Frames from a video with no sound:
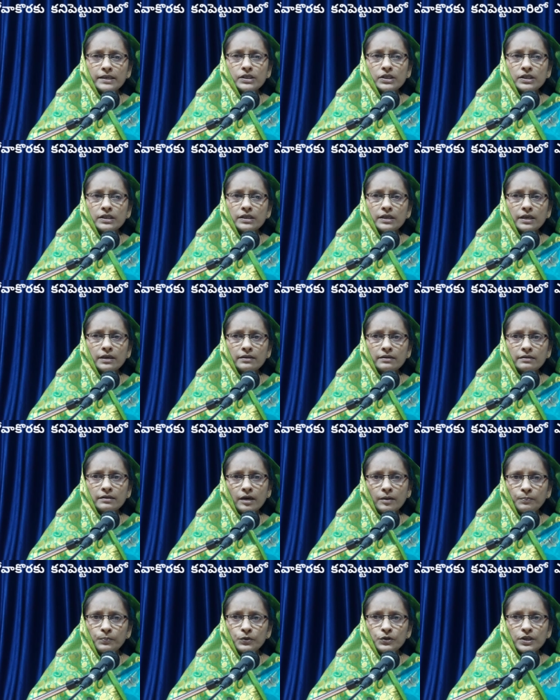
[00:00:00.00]
చిన్న
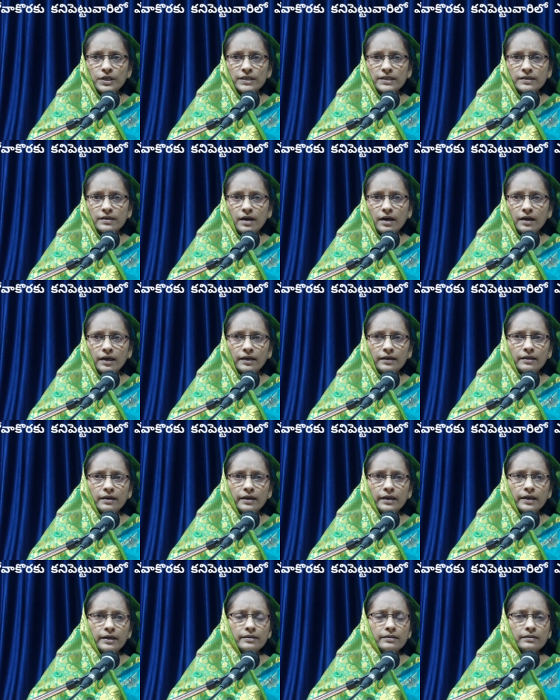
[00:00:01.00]
తప్పు చేసినా లేదా
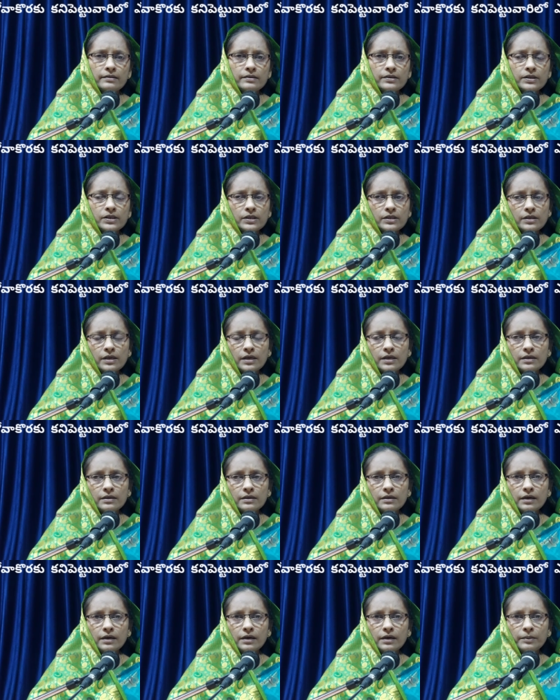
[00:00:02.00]
ఏ చిన్న
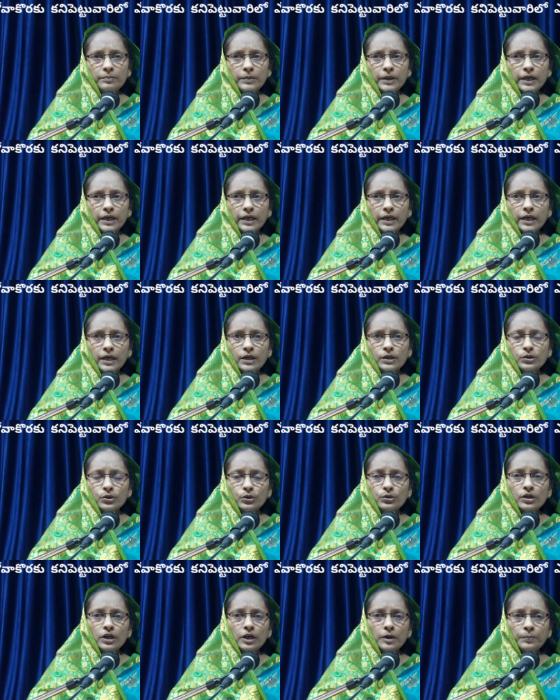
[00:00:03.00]
మరి
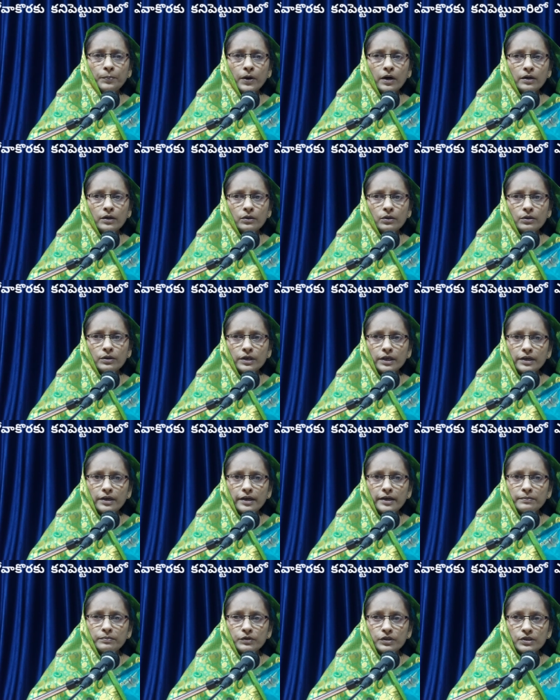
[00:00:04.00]
తొందరపాటులో
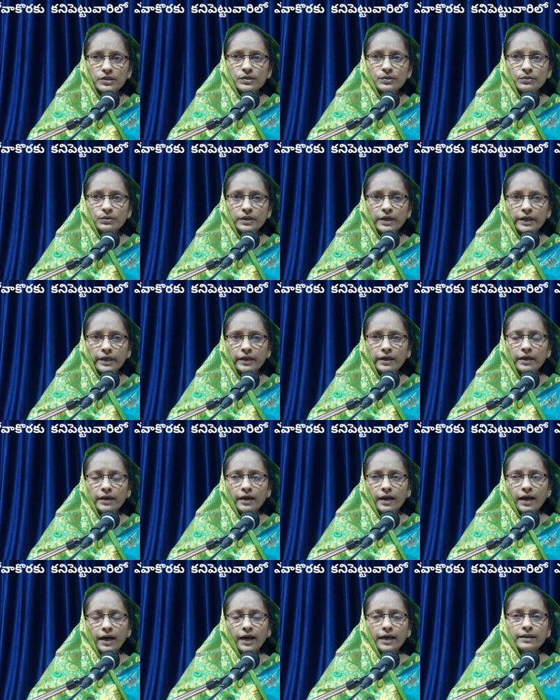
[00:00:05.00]
నిర్ణయం తీసుకుంటే
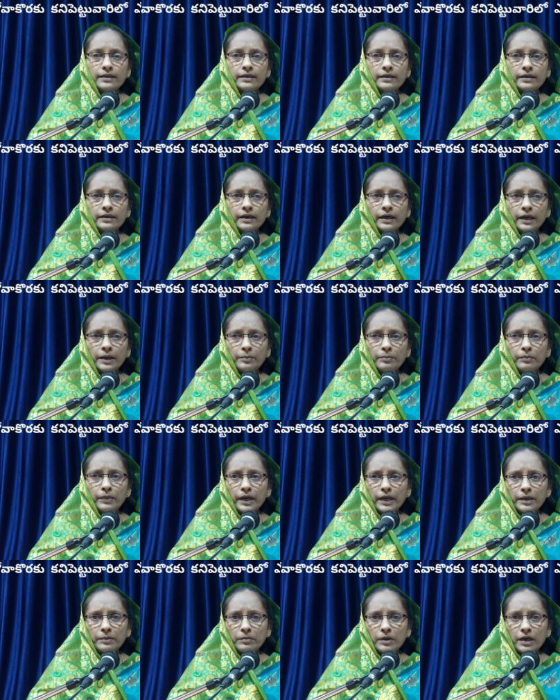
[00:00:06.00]
అది
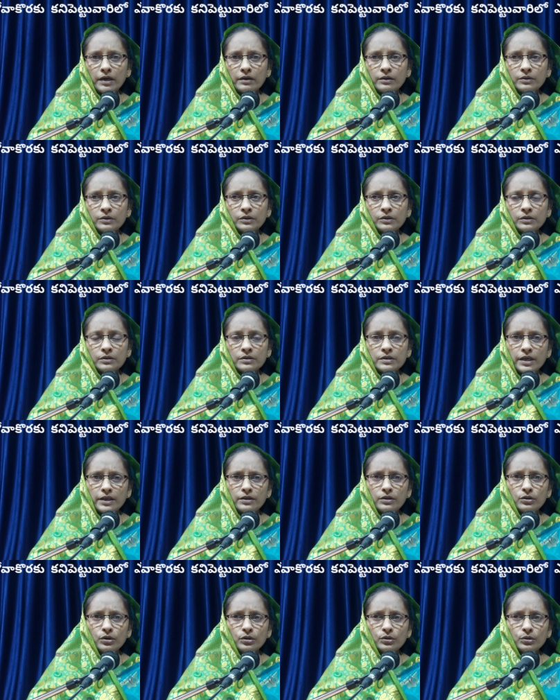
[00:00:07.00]
మరి మనకు
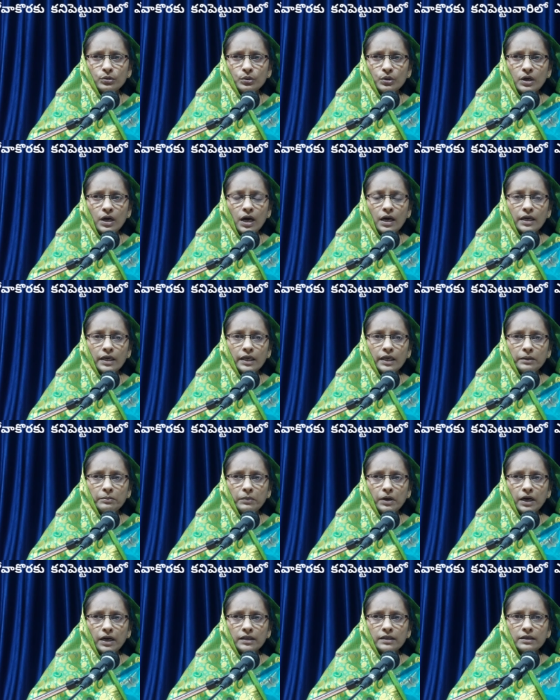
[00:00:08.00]
ఎంతో దుఃఖాన్ని
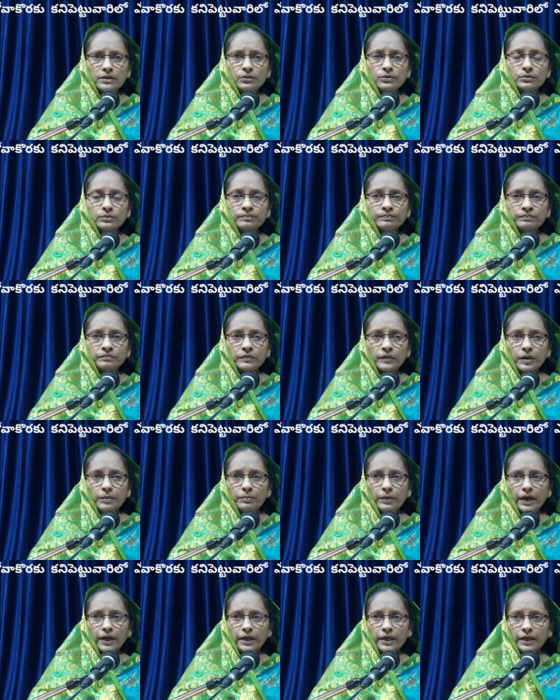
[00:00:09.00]
బాధను
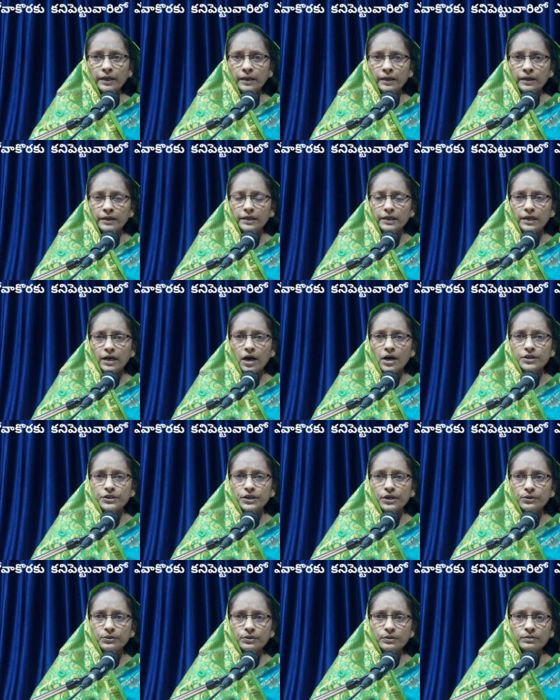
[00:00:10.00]
మరి
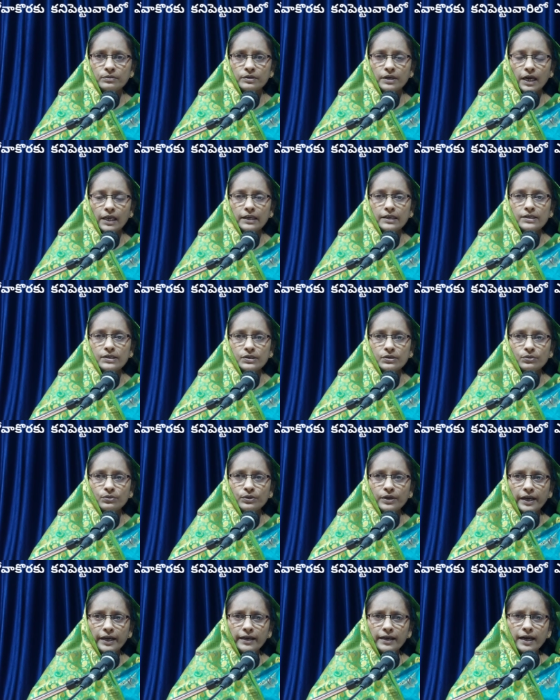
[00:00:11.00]
నిరాశను కలిగిస్తూ
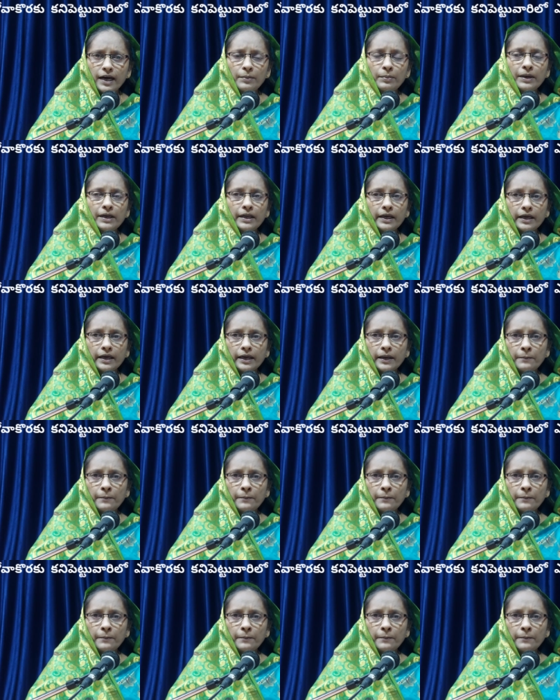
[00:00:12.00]
ఉంటాయి కాబట్టే